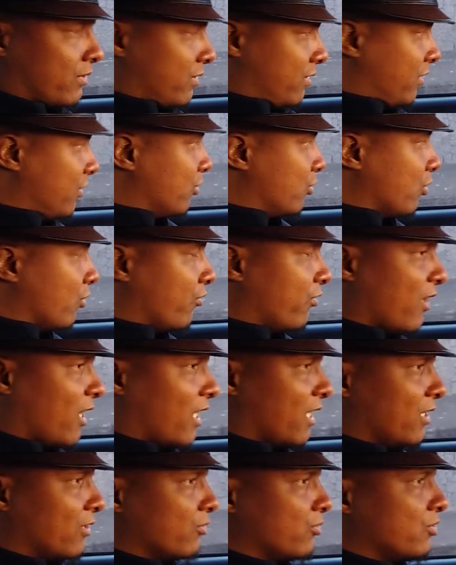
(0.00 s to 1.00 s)
Eu tô
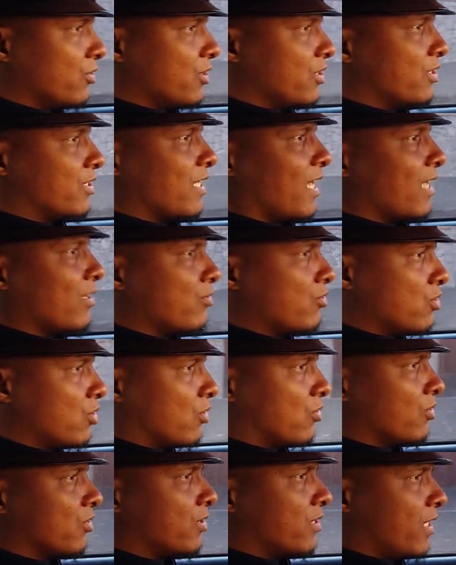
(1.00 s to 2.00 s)
falando de estado
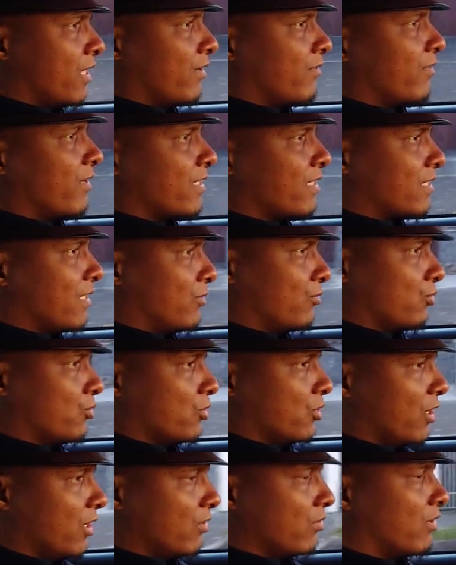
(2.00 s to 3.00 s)
de conservação do
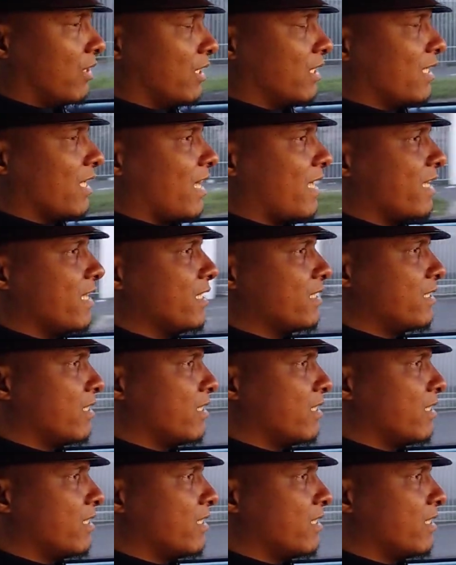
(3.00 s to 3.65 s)
jeito que tá aí.